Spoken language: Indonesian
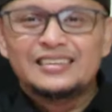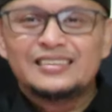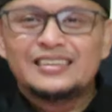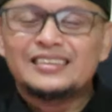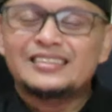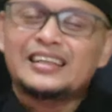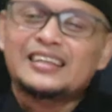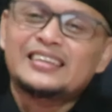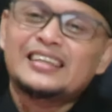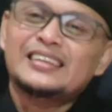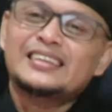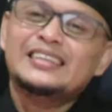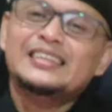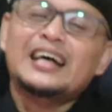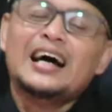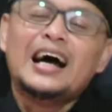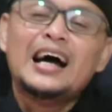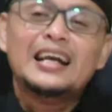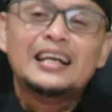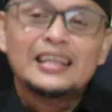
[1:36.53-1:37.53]
ternyata
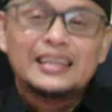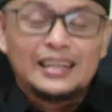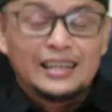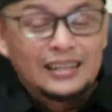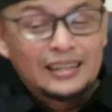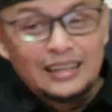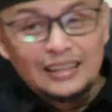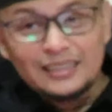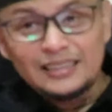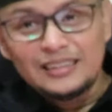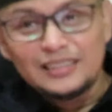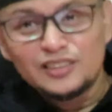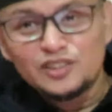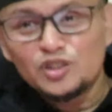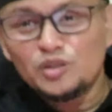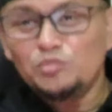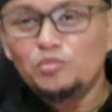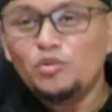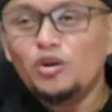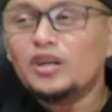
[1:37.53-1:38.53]
tidak ada yang nagih.
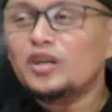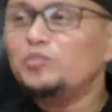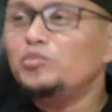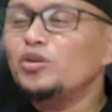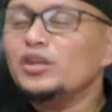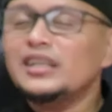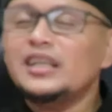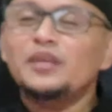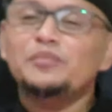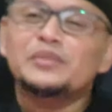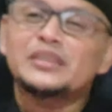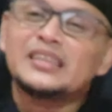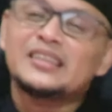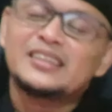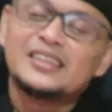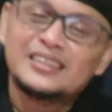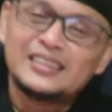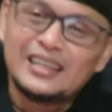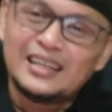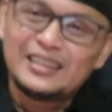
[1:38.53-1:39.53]
Semua kemungkinan bisa
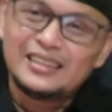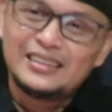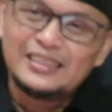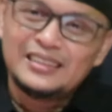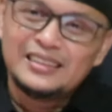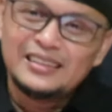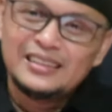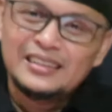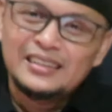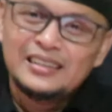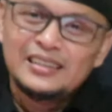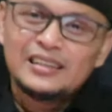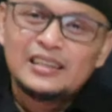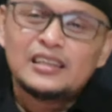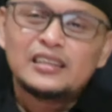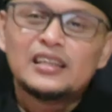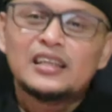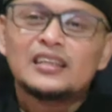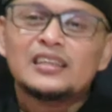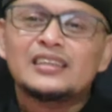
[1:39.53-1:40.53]
terjadi.
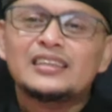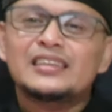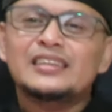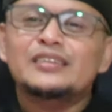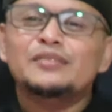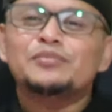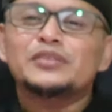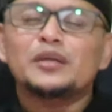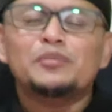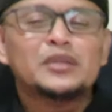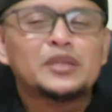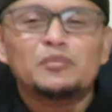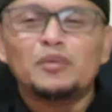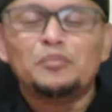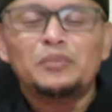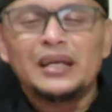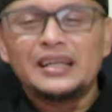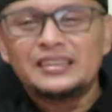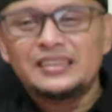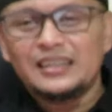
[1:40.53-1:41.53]
Kita sama-sama
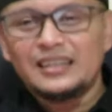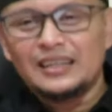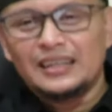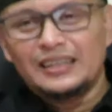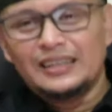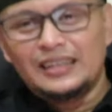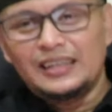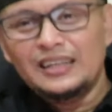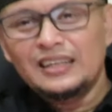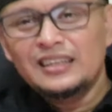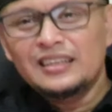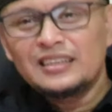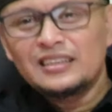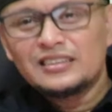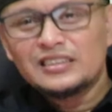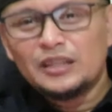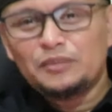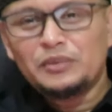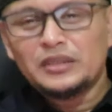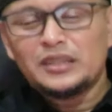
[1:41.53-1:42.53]
belajar lah ya.
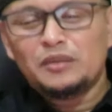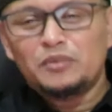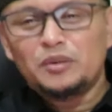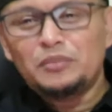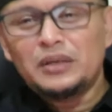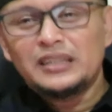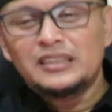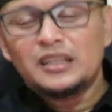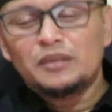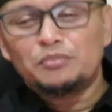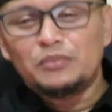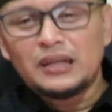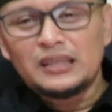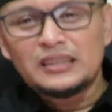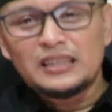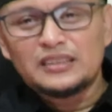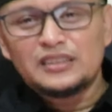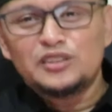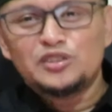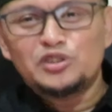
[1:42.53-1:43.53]
Sama-sama belajar
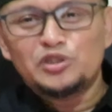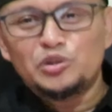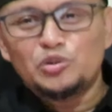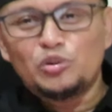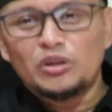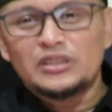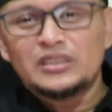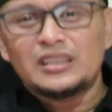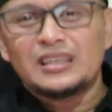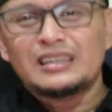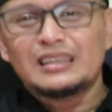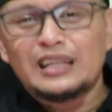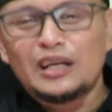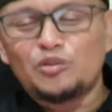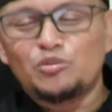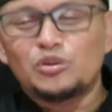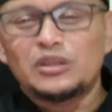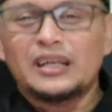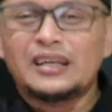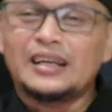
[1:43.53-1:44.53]
mengatasi situasi
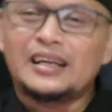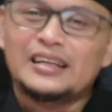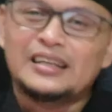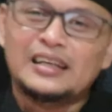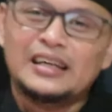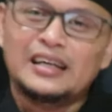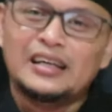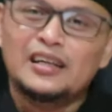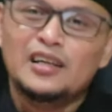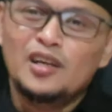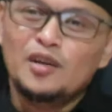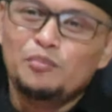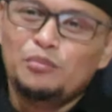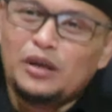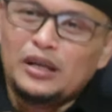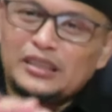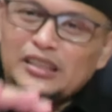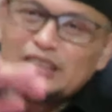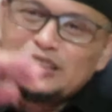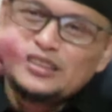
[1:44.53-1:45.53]
ketakutan Anda.
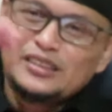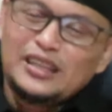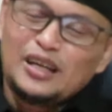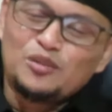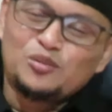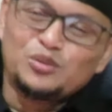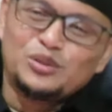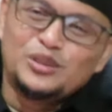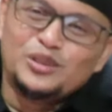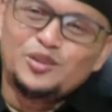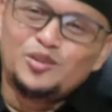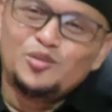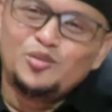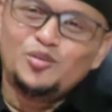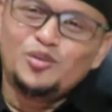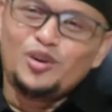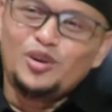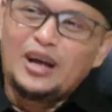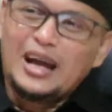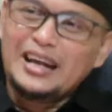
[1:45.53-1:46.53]
Mengatasi takut
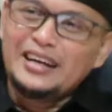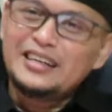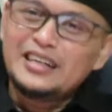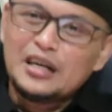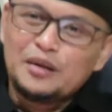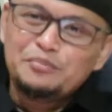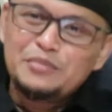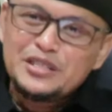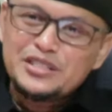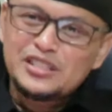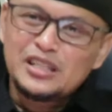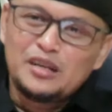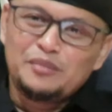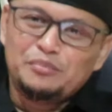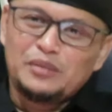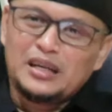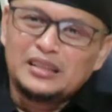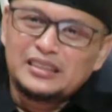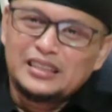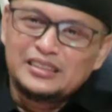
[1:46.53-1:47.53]
itu kalau Anda bisa
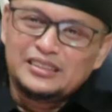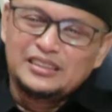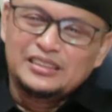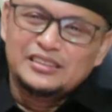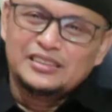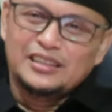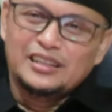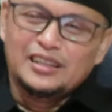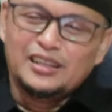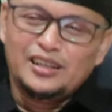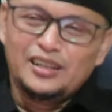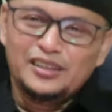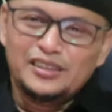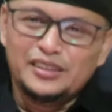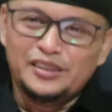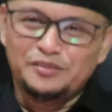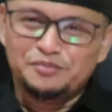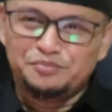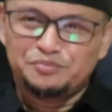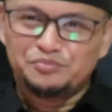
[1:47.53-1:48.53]
mengatasinya
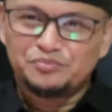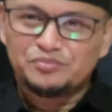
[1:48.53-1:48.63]
ya